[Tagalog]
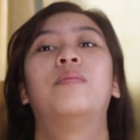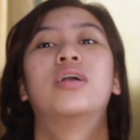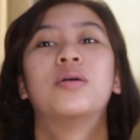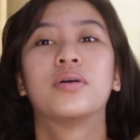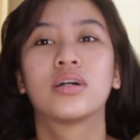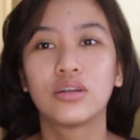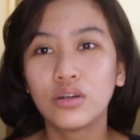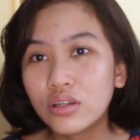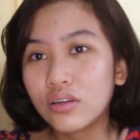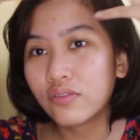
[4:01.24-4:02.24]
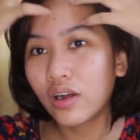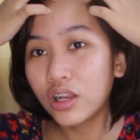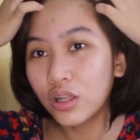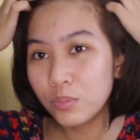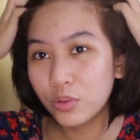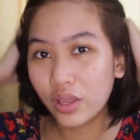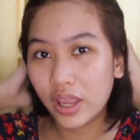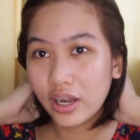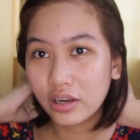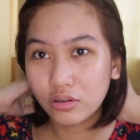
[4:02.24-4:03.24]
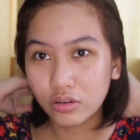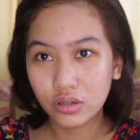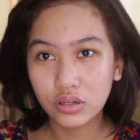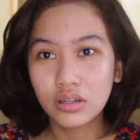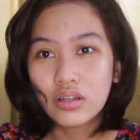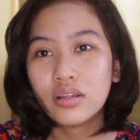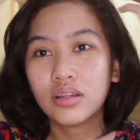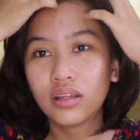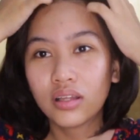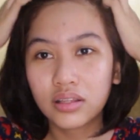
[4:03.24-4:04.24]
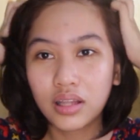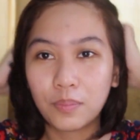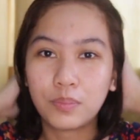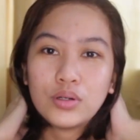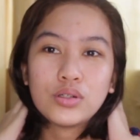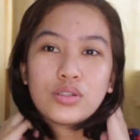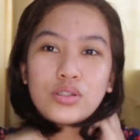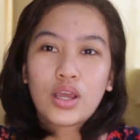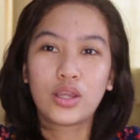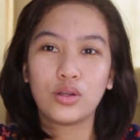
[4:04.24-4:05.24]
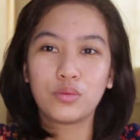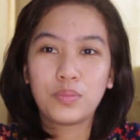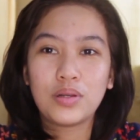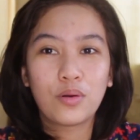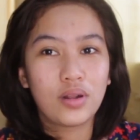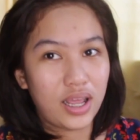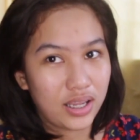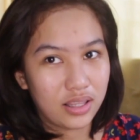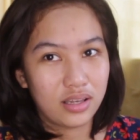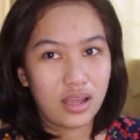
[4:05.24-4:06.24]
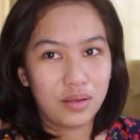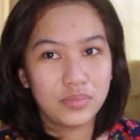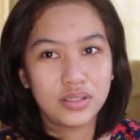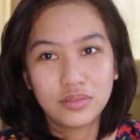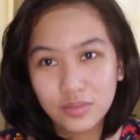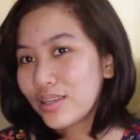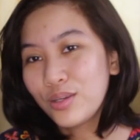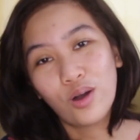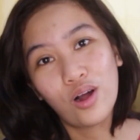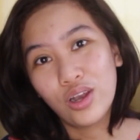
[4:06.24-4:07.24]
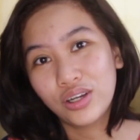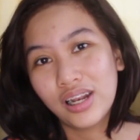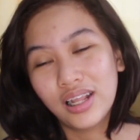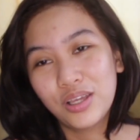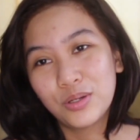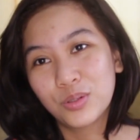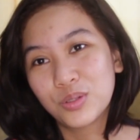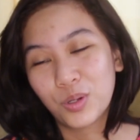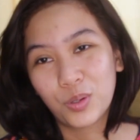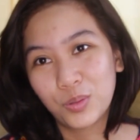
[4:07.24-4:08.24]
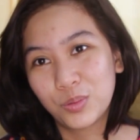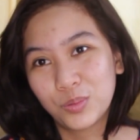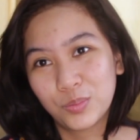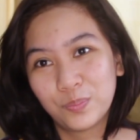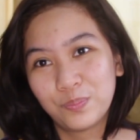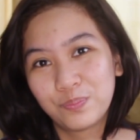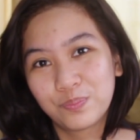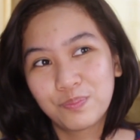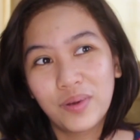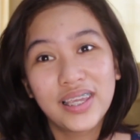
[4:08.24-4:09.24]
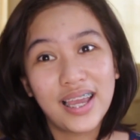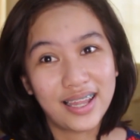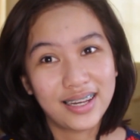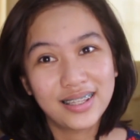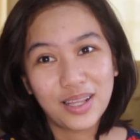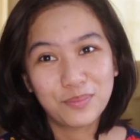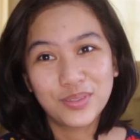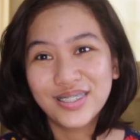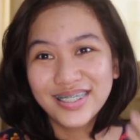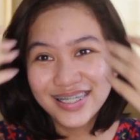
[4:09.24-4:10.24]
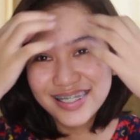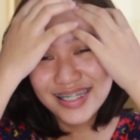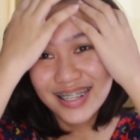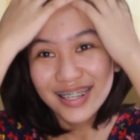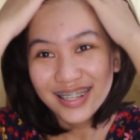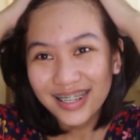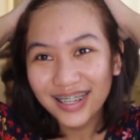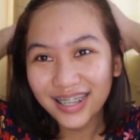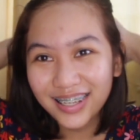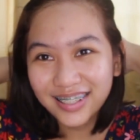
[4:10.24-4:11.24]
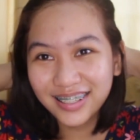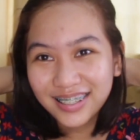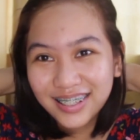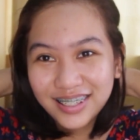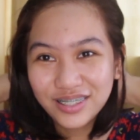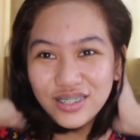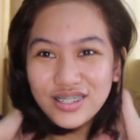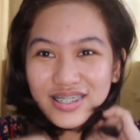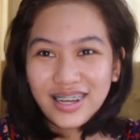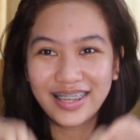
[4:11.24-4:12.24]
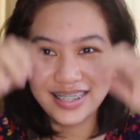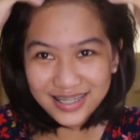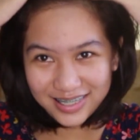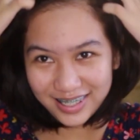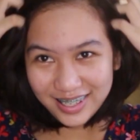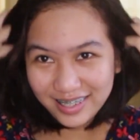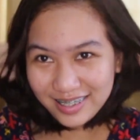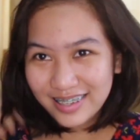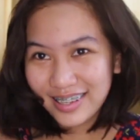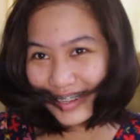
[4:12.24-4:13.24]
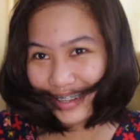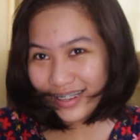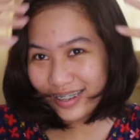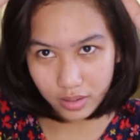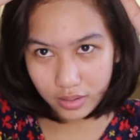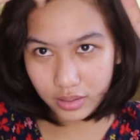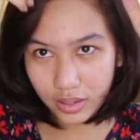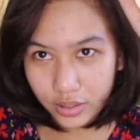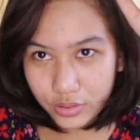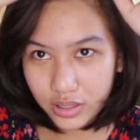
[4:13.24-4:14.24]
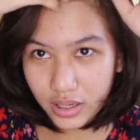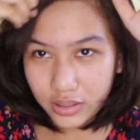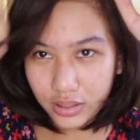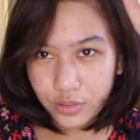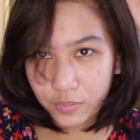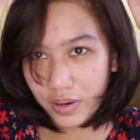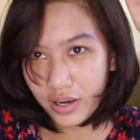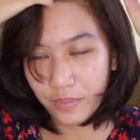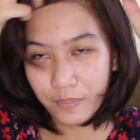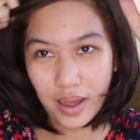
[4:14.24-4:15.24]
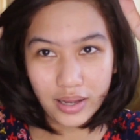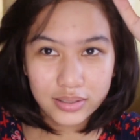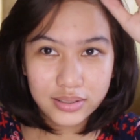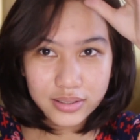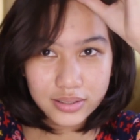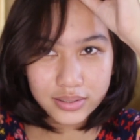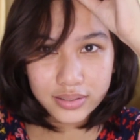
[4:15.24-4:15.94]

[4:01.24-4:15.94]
para magkaroon ng volume yung hair ko. Tapos, ayun, pinakulayan na yun. Yung color talaga yung gusto kong mangyari. Tapos, hanggang ganito na siya kaiksi. Ingsin natin yung parang bangs.